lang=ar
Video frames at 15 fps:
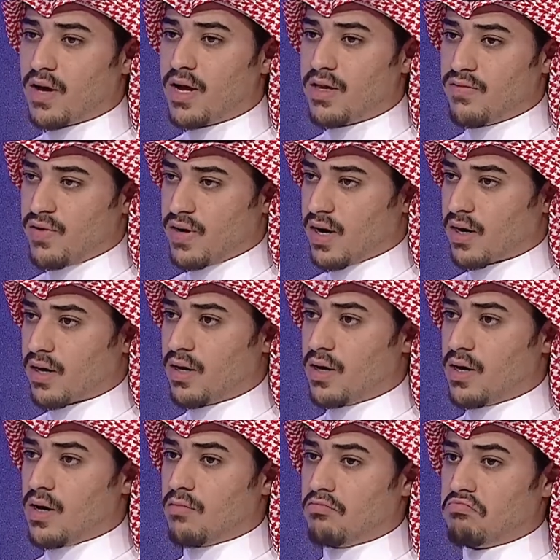قائد الفريق
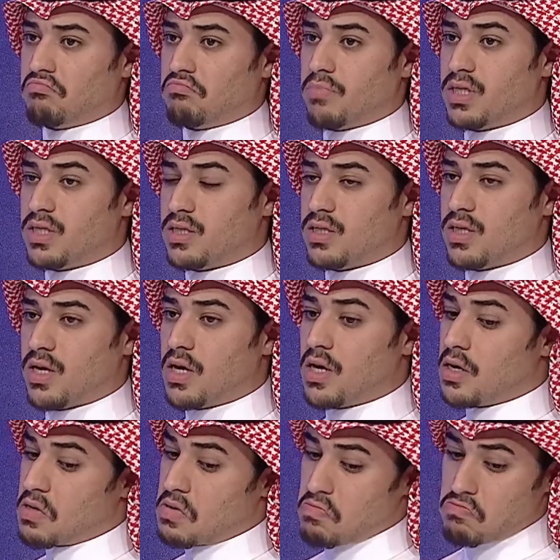بس
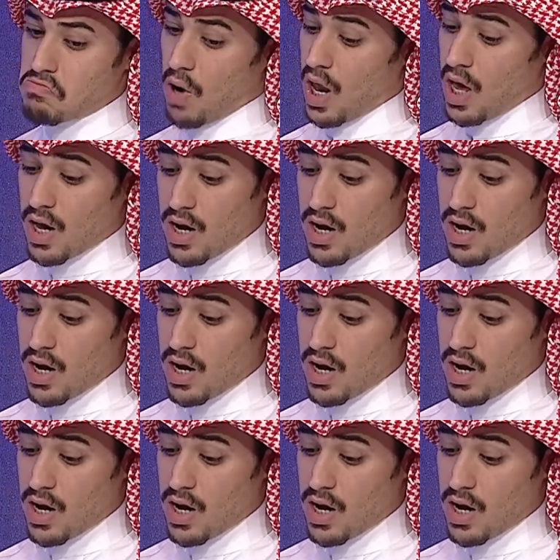آه، انا فقره